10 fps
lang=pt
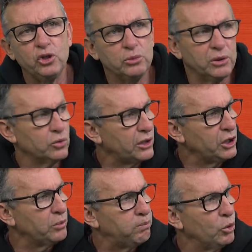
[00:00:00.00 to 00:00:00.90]
nenhuma, não
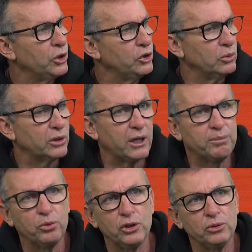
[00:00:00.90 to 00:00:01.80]
crio porra nenhuma, quero
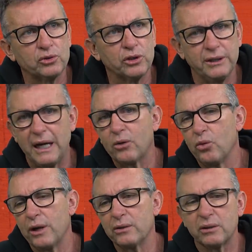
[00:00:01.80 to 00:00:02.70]
porra nenhuma isso aí.
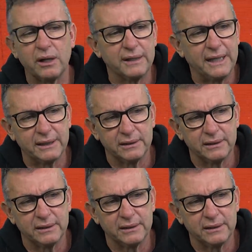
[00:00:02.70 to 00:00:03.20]
Agora não quero nada,